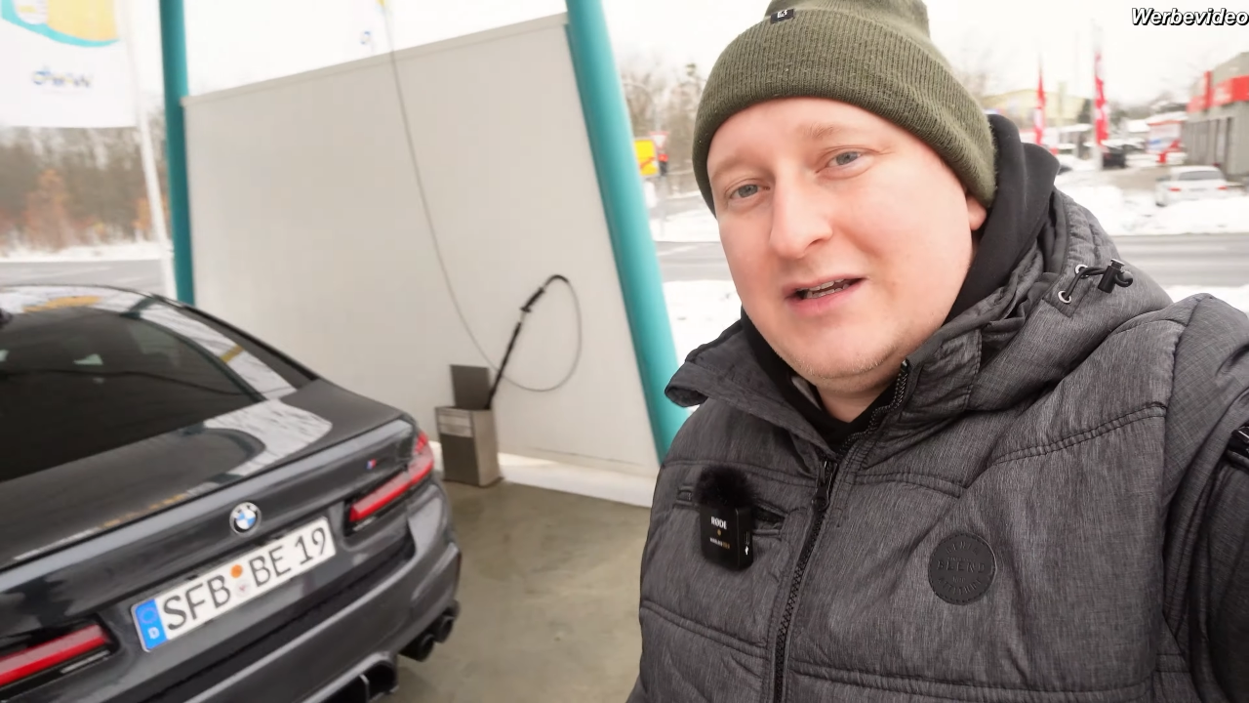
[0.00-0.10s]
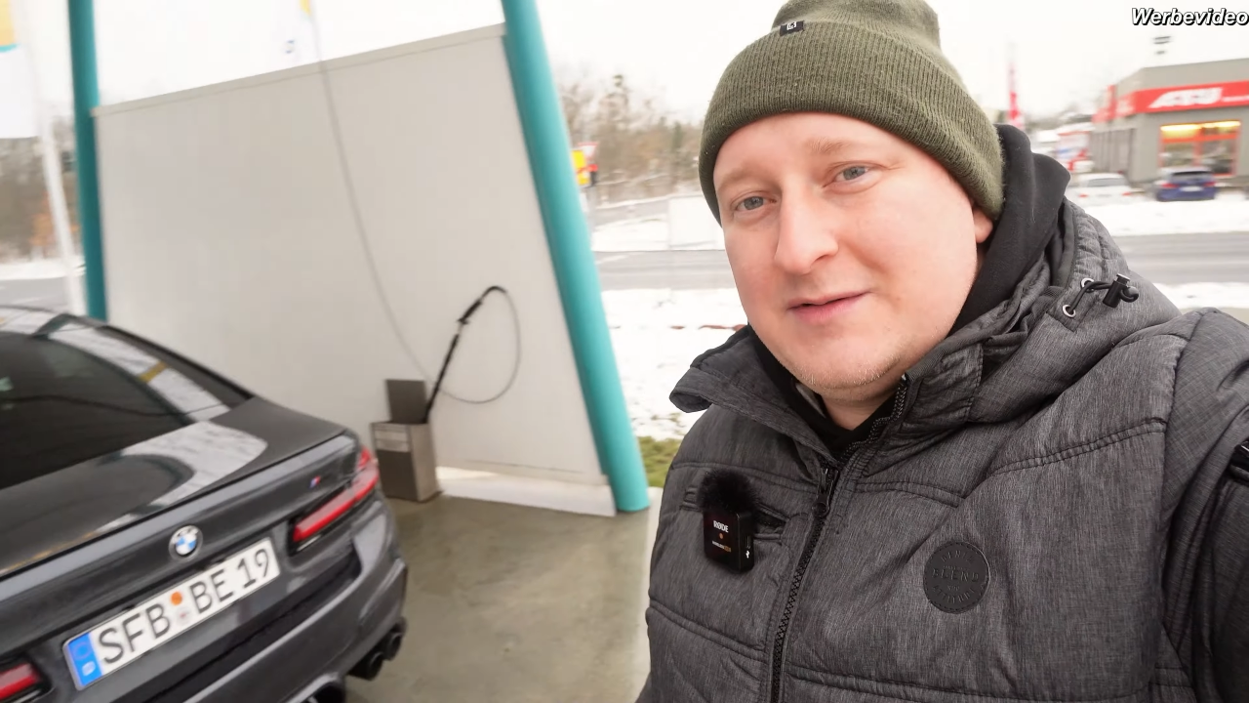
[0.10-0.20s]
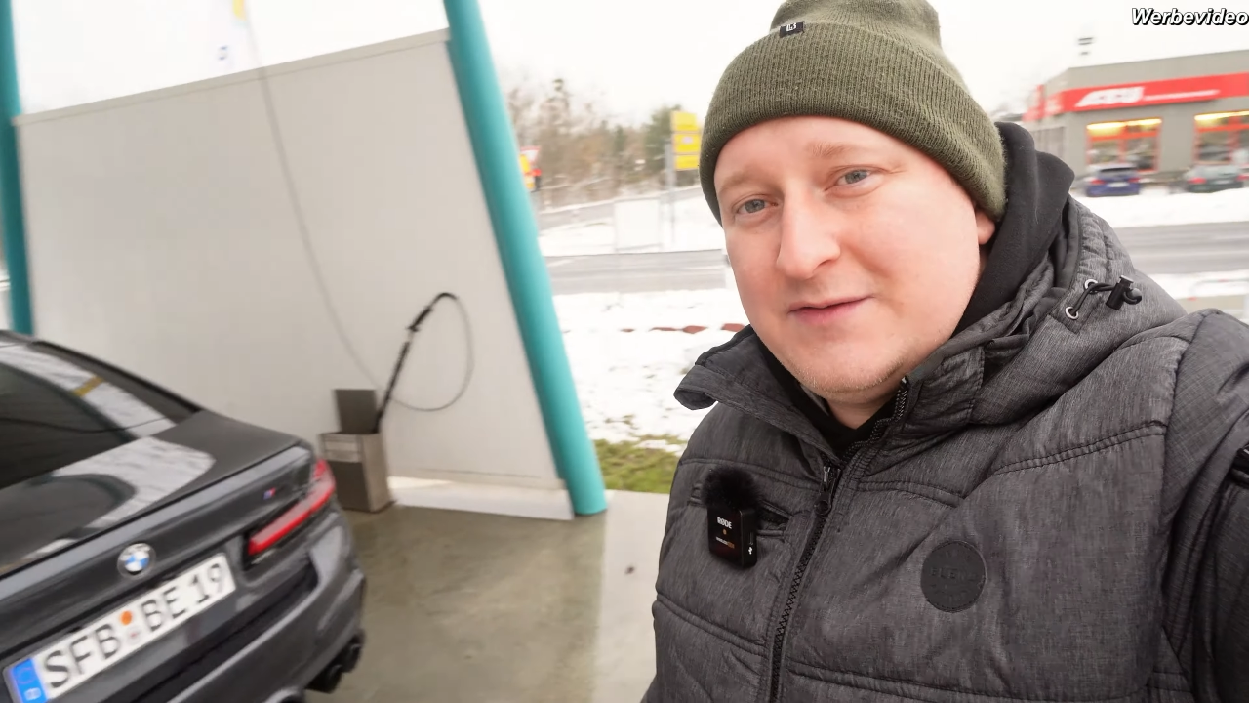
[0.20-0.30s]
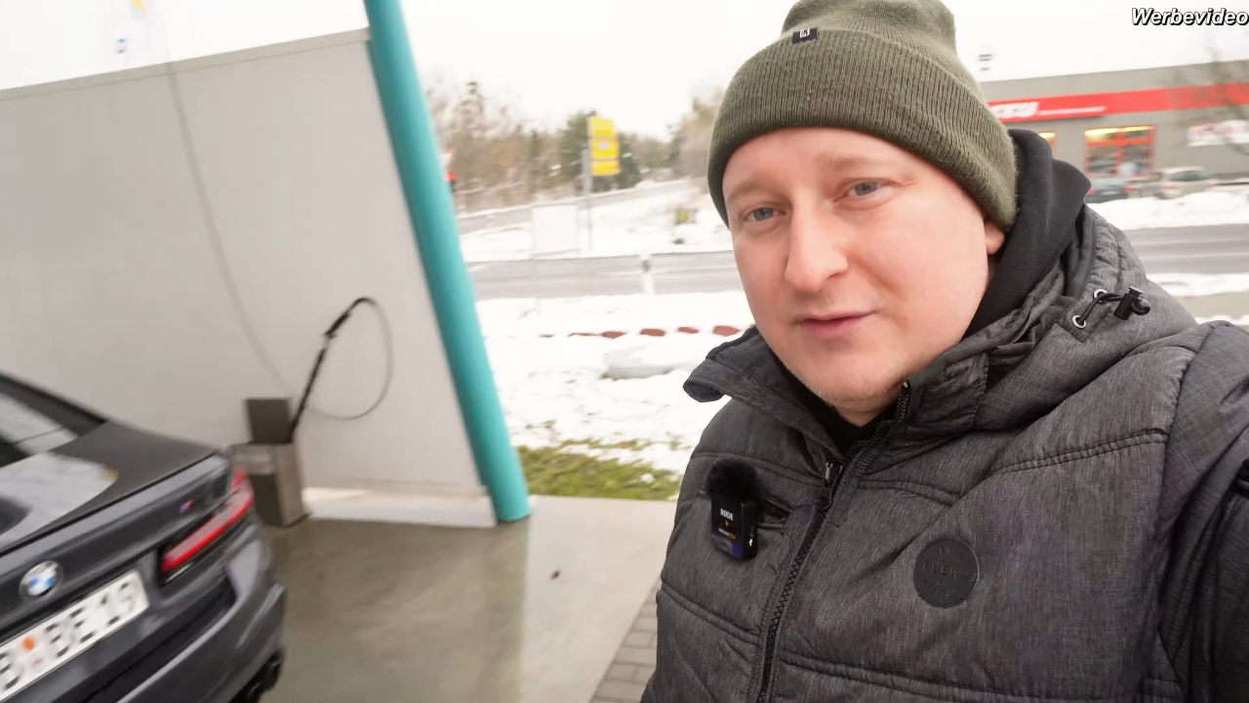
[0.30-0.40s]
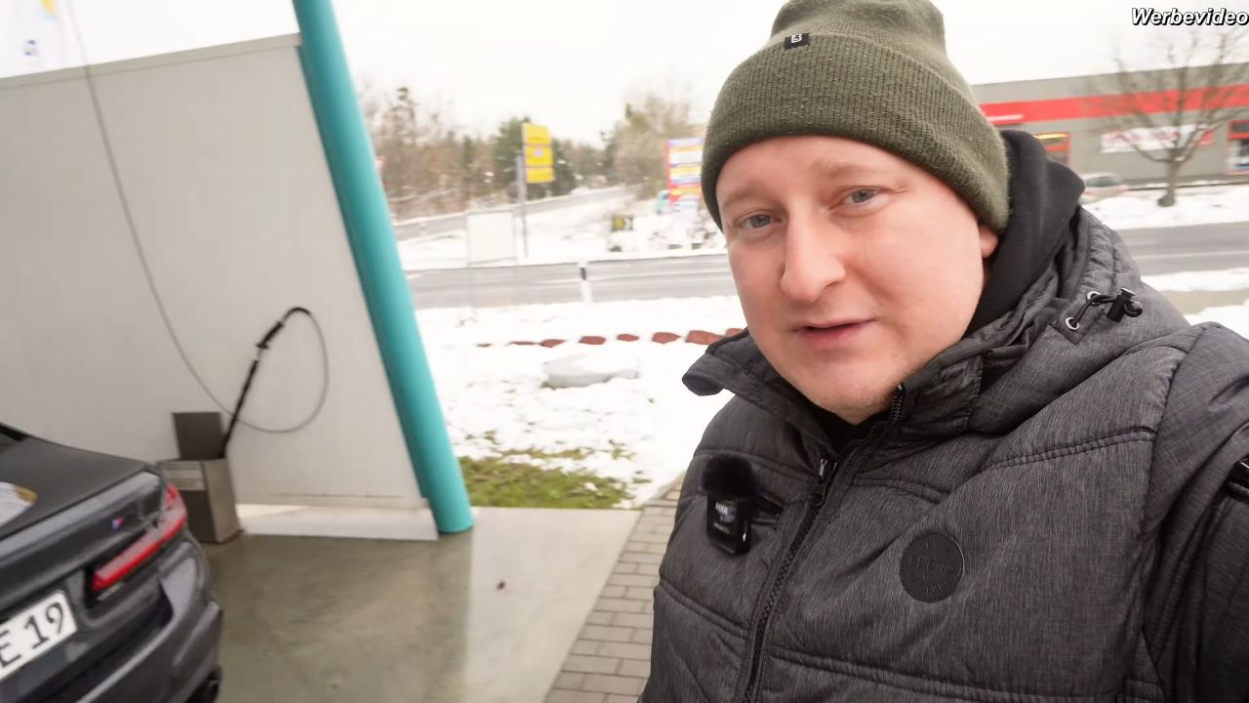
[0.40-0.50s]

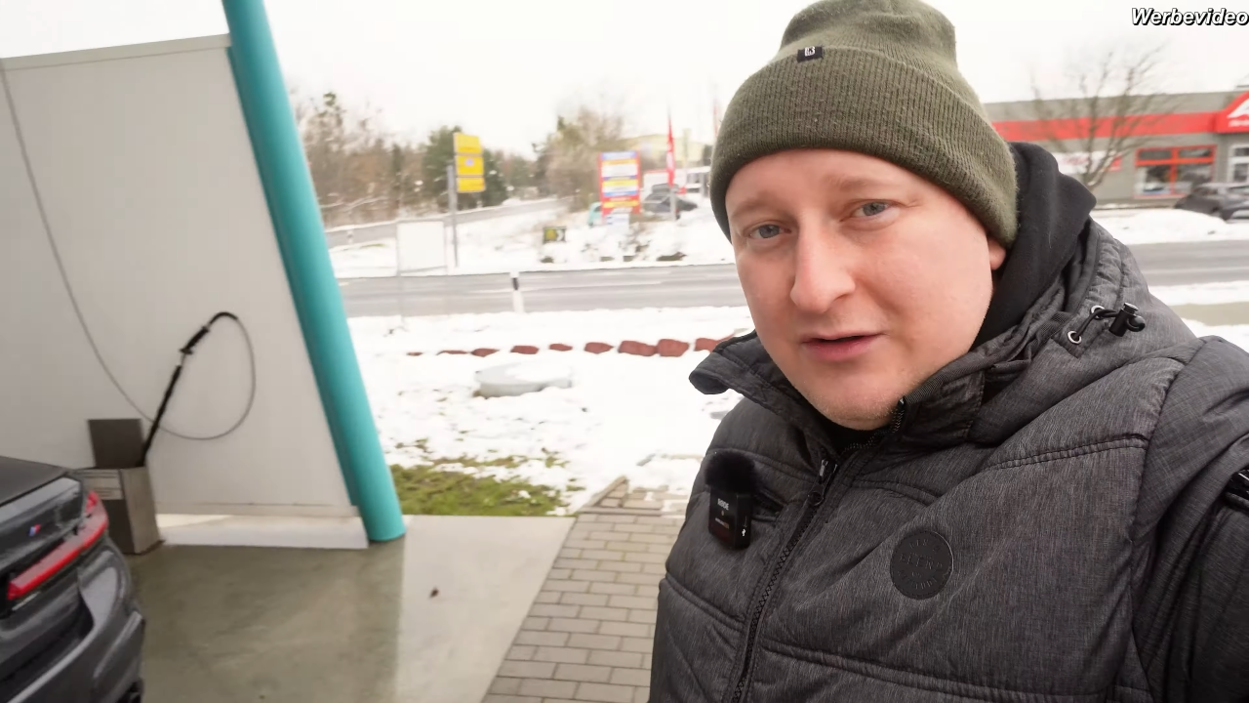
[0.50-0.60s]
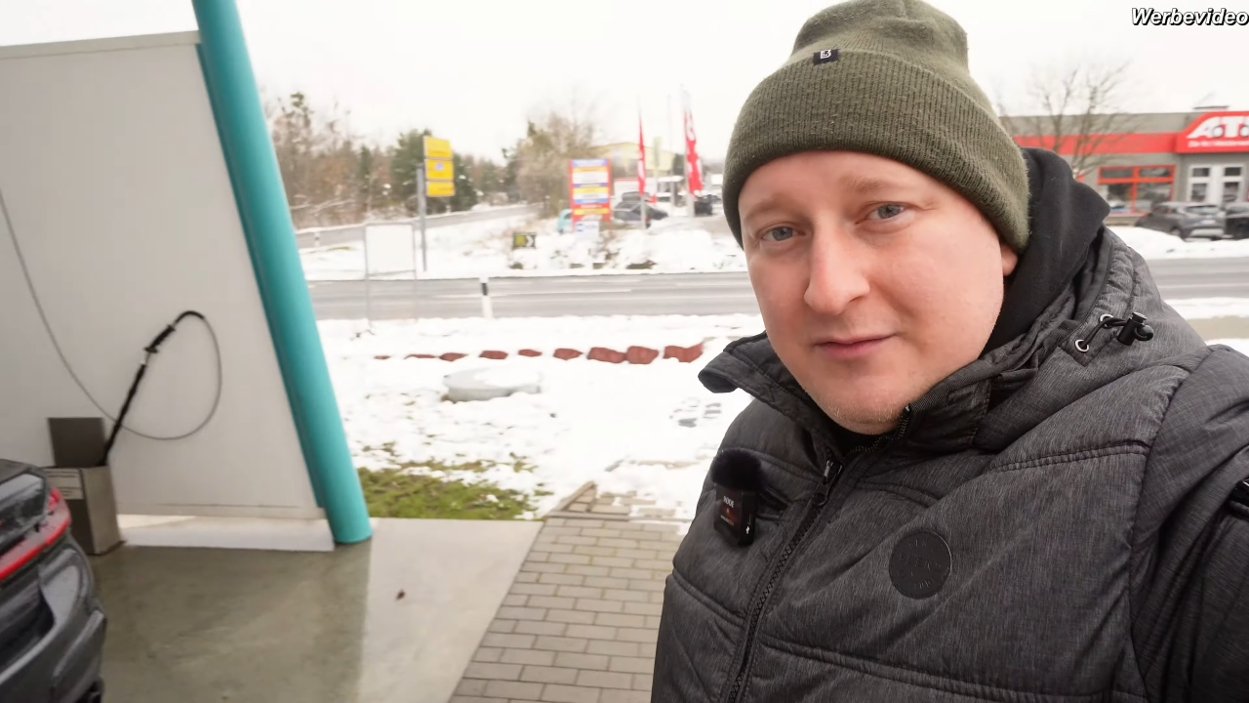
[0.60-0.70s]
gibt es für uns auch